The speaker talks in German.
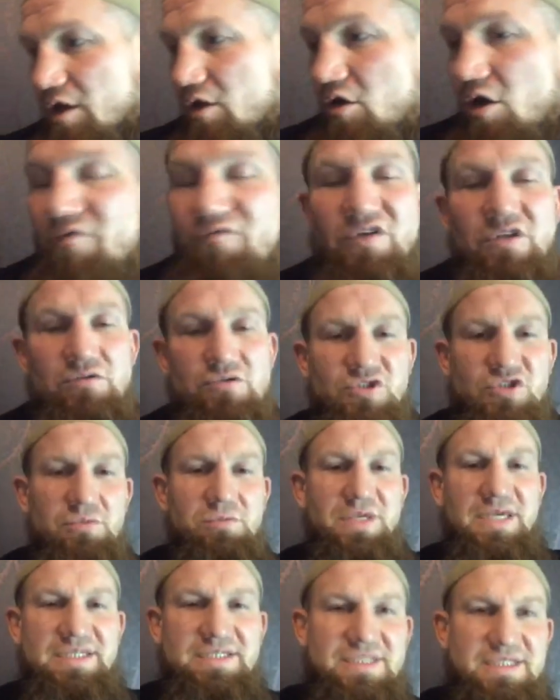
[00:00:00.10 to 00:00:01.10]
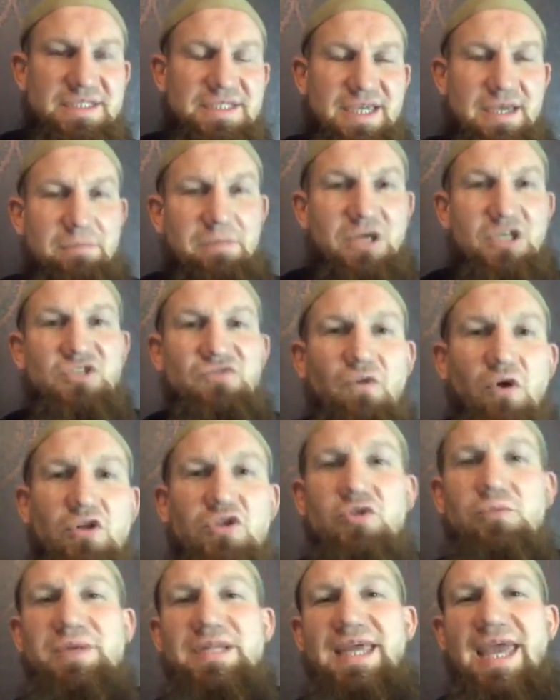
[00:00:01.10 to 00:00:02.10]
Kommen wir nun zum nächsten Thema. Ich
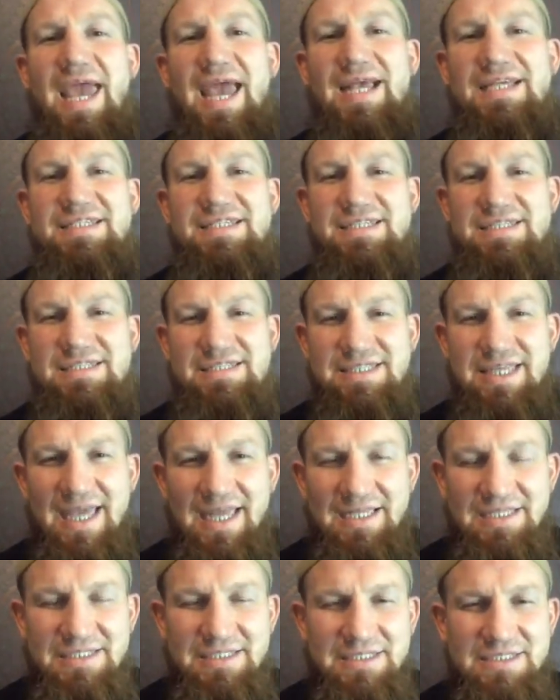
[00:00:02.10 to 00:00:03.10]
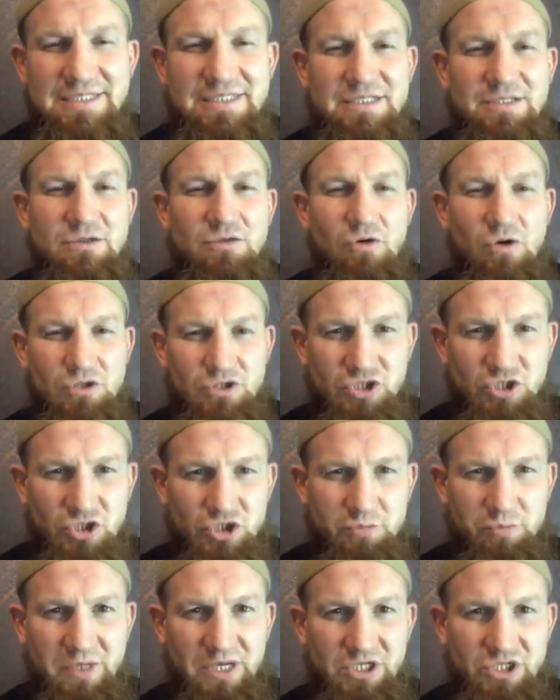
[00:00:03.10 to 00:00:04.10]
wollte über die Existenz Gottes
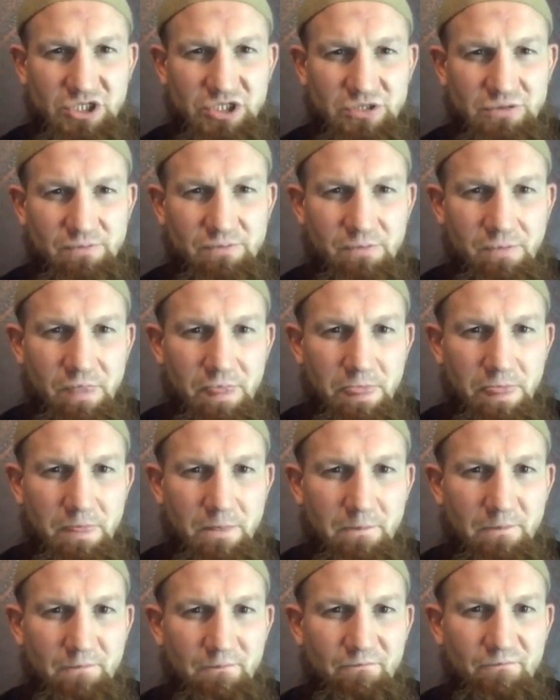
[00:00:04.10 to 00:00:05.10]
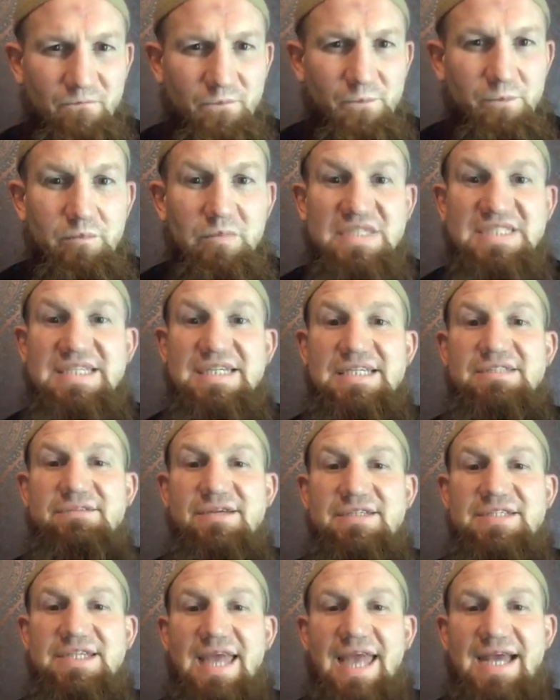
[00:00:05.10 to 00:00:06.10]
sprechen,
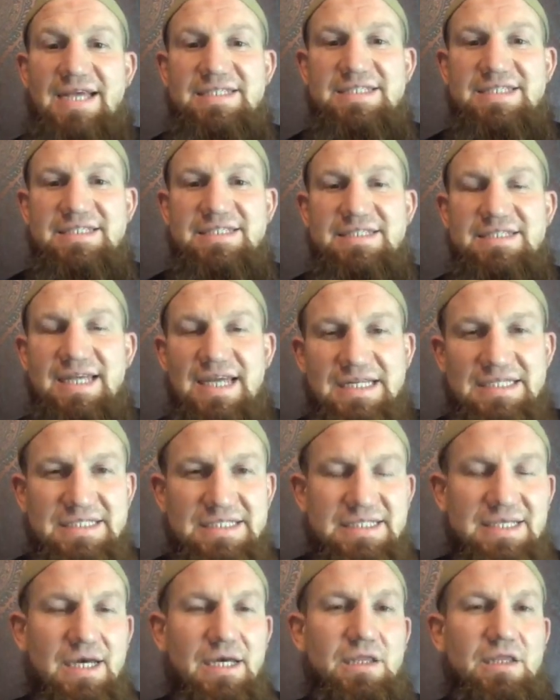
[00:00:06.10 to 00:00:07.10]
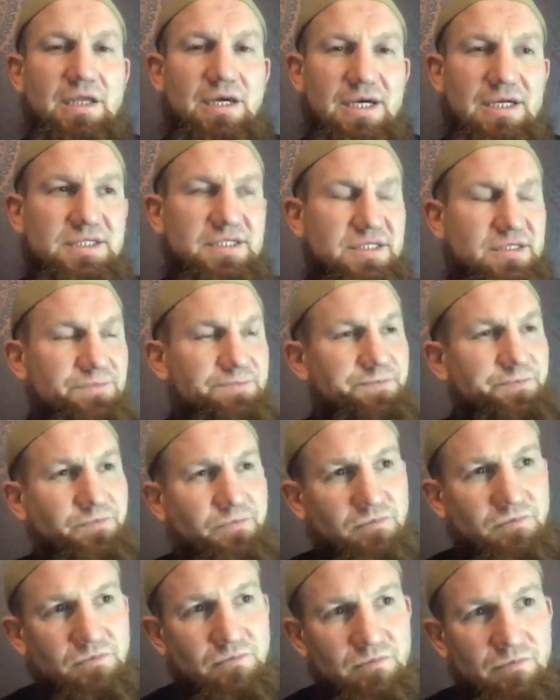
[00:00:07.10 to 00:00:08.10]
beziehungsweise die Existenz Allahs.
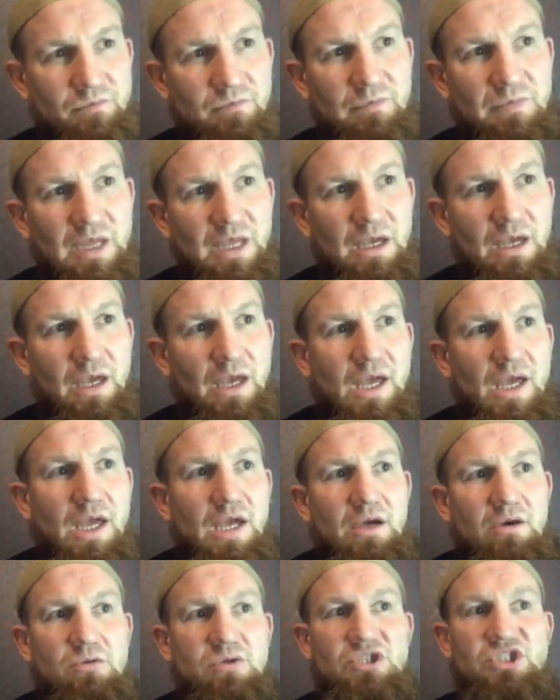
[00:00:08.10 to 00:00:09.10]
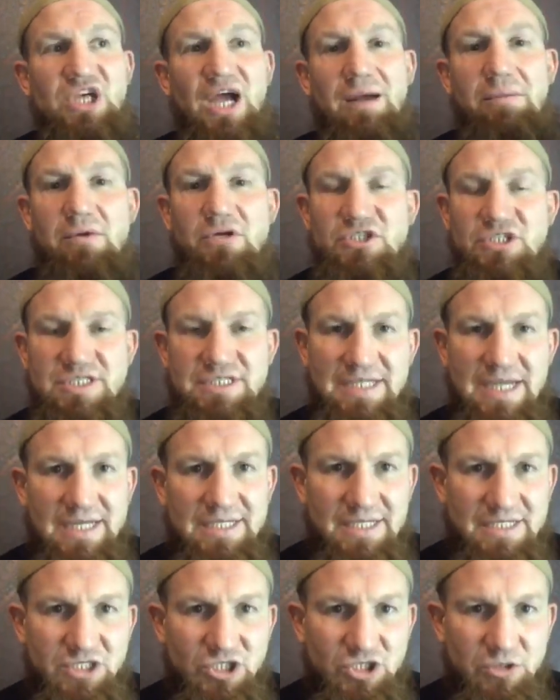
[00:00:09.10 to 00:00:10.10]
Und ich habe euch gesagt,
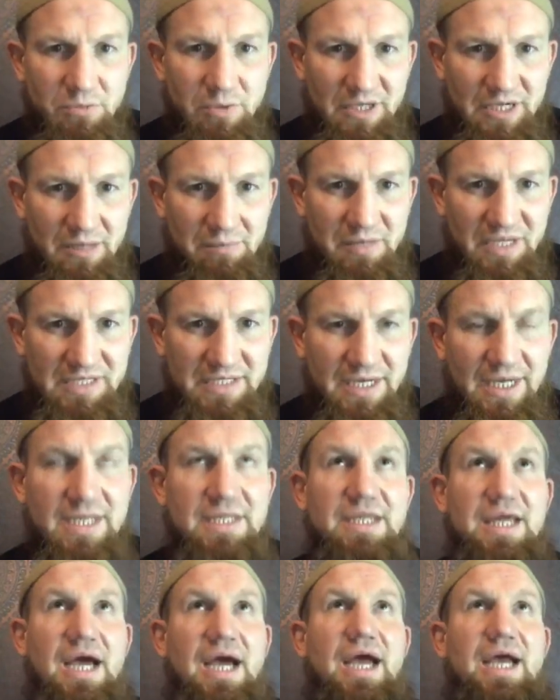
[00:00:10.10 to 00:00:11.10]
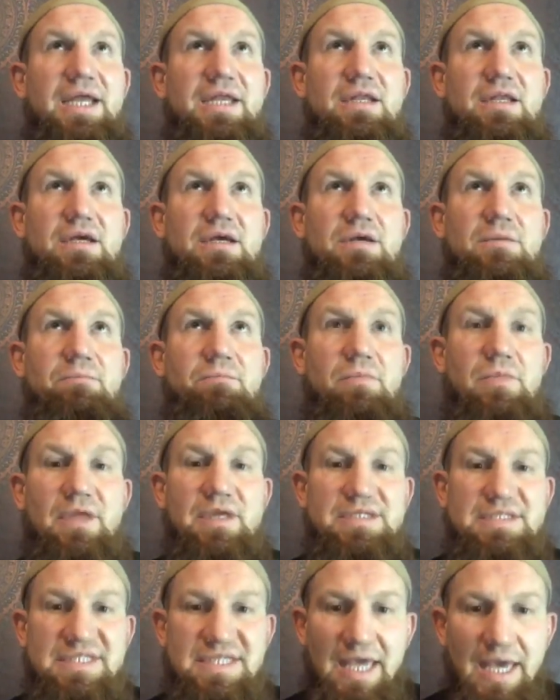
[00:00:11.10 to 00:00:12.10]
dass ich über Ramadan eine
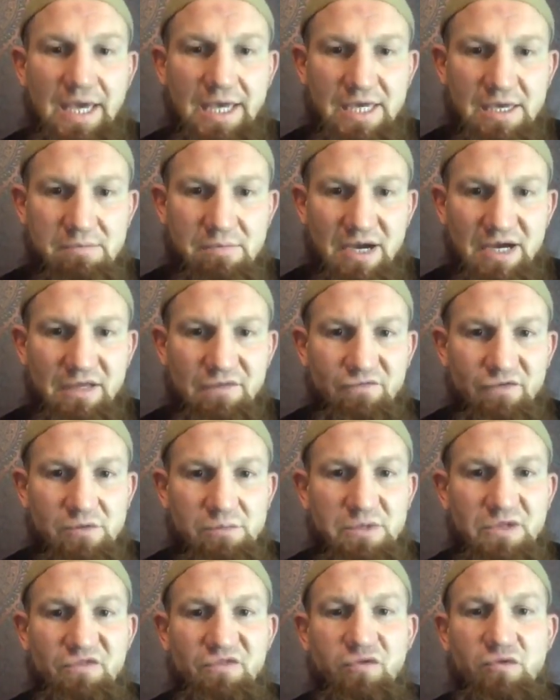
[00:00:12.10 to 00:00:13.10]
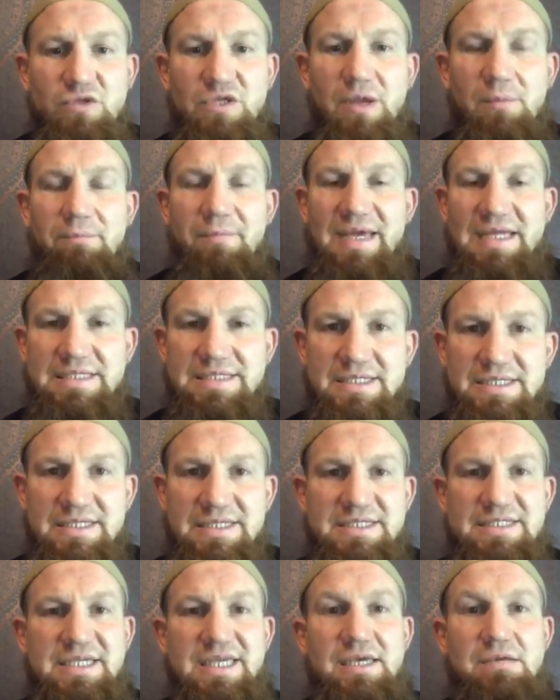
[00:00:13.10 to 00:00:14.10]
Serie machen will mit Fundamente
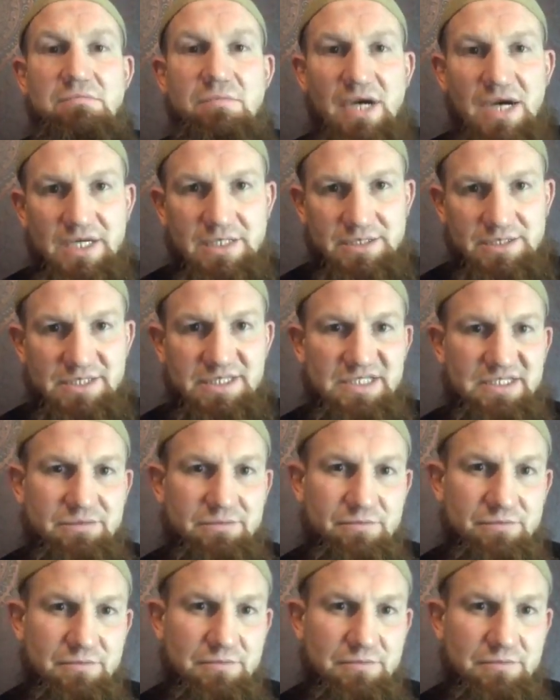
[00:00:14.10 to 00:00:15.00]
des Imans.